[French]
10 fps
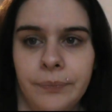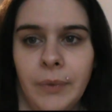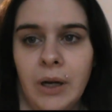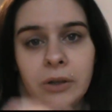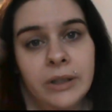
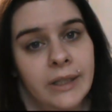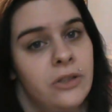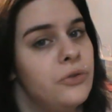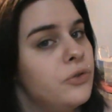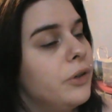Alors, il y en a un,
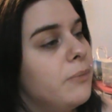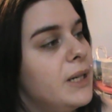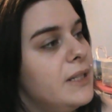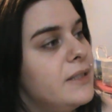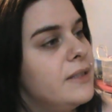je ne saurais
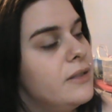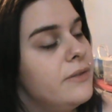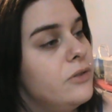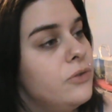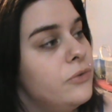
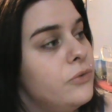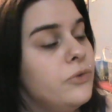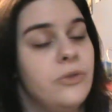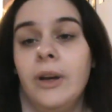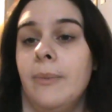
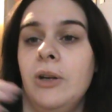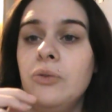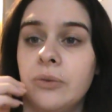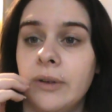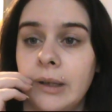pas, lui
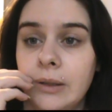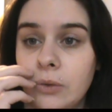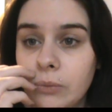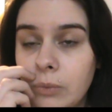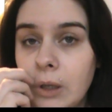trouver un
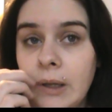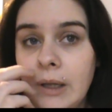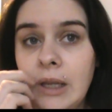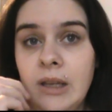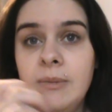nom.
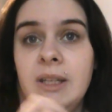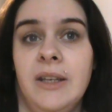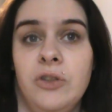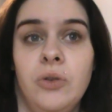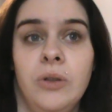Mais il y
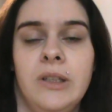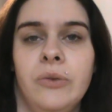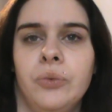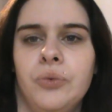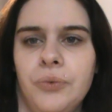a ceux qui
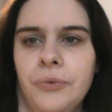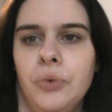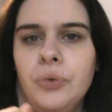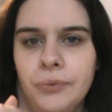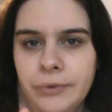ont tout
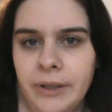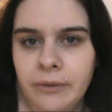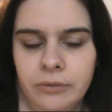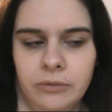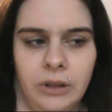vu, tout fait.
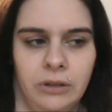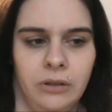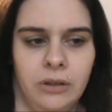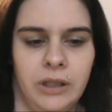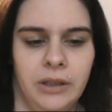
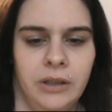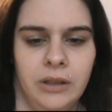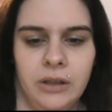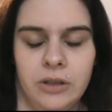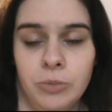
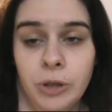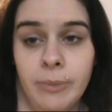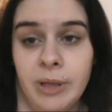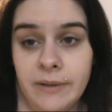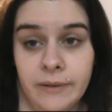Je me la
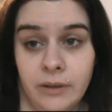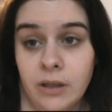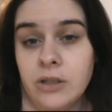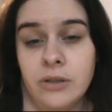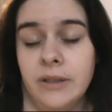pète.
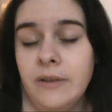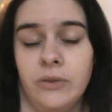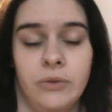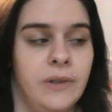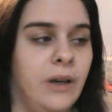Ah, je
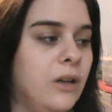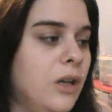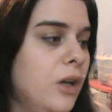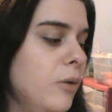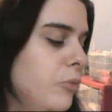déteste ça.
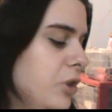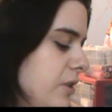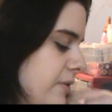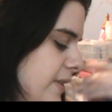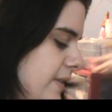Moi,
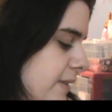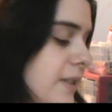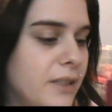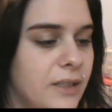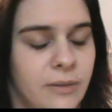j'ai fait
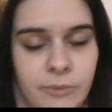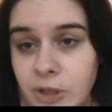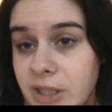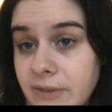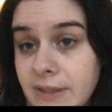ci,
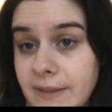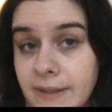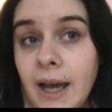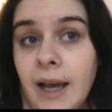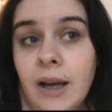moi, j'ai fait
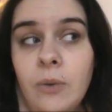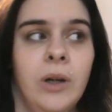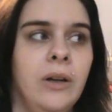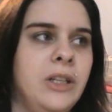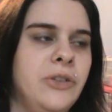ça. Ou
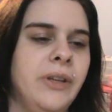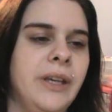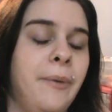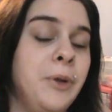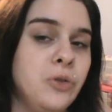alors les gens qui
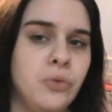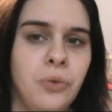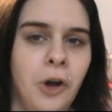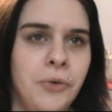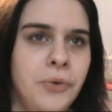ramènent
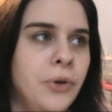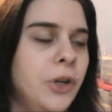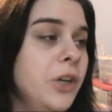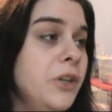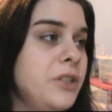tout à eux.
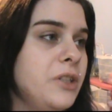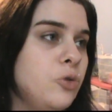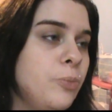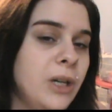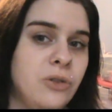Dire,
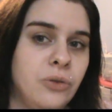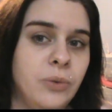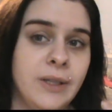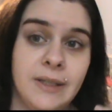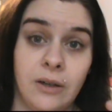tu parles de
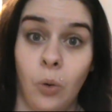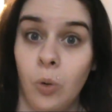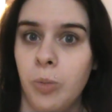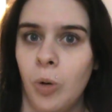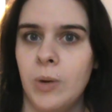toi, t'as un
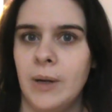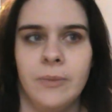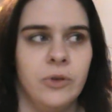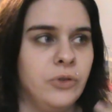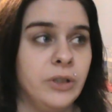gros problème
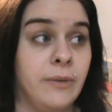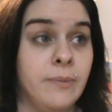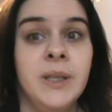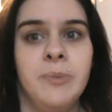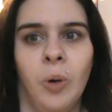un
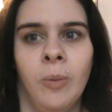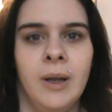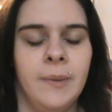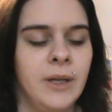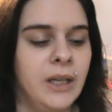big
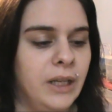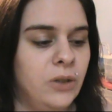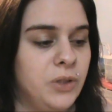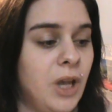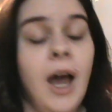problème. Et
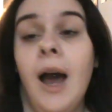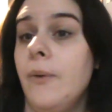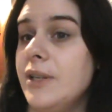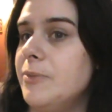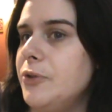l'autre, ah
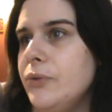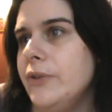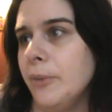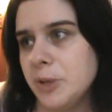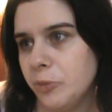oui, je me
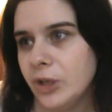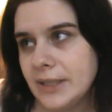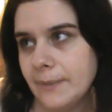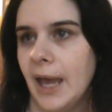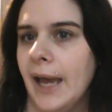souviens, mais moi
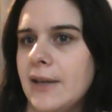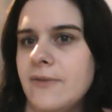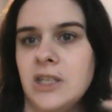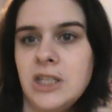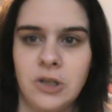ça m'est
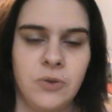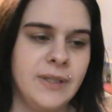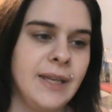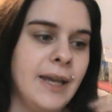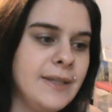arrivé, j'ai eu
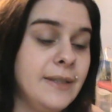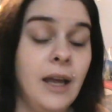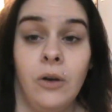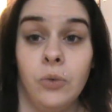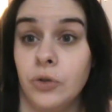ça et ça.
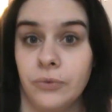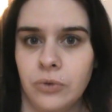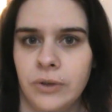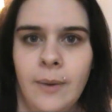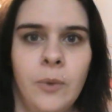Alors on s'en fout
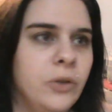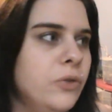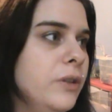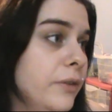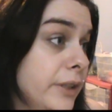totalement, tu
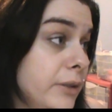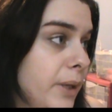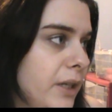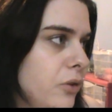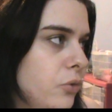en train de
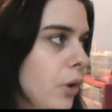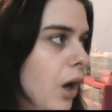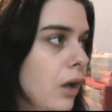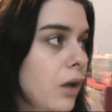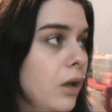parler de toi,
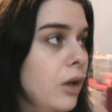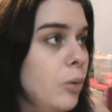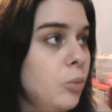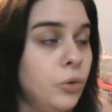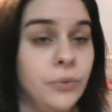
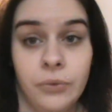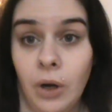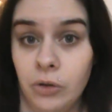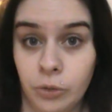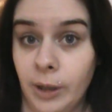pour une
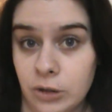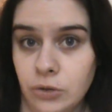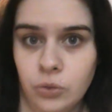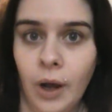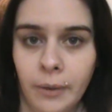fois que tu parles de
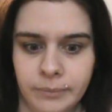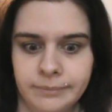toi.